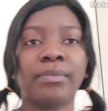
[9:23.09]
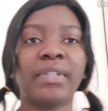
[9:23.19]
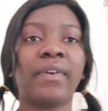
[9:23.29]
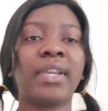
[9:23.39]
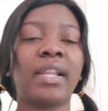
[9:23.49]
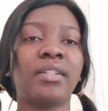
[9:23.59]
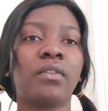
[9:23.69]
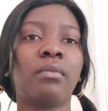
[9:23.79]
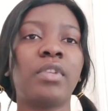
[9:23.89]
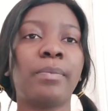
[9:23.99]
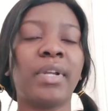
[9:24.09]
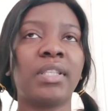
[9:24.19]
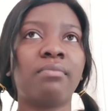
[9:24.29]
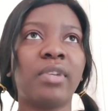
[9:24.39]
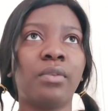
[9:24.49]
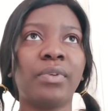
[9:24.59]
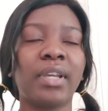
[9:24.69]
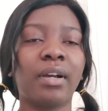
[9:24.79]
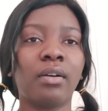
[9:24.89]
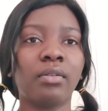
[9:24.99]
C'est vrai qu'il y a des gens qui ont me demandé, mais le
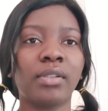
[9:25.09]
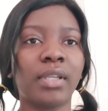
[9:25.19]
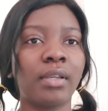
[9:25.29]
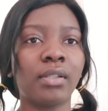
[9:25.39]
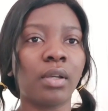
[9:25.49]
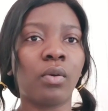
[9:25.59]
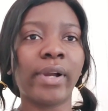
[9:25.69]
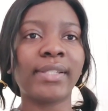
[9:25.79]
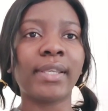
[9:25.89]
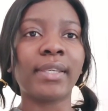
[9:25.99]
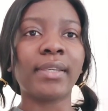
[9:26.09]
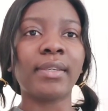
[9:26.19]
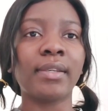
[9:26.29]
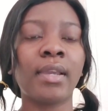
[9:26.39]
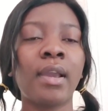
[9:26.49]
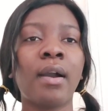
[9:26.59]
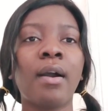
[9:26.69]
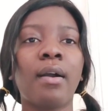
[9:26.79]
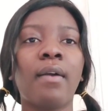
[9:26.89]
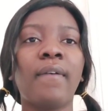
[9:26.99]
garant, c'est quoi, c'est qui
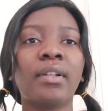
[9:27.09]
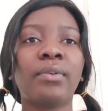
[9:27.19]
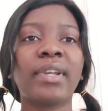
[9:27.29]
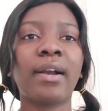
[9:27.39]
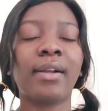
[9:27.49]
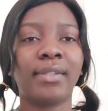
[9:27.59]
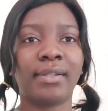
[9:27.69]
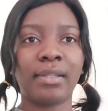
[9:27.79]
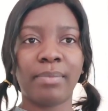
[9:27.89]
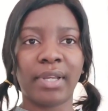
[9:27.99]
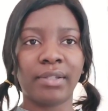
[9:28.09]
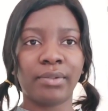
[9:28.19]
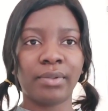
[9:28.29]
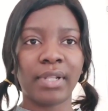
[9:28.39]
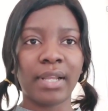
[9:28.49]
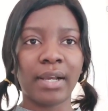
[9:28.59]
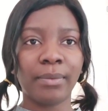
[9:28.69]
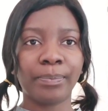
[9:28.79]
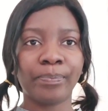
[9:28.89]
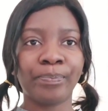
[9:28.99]
en fait, le garant, c'est cette personne-là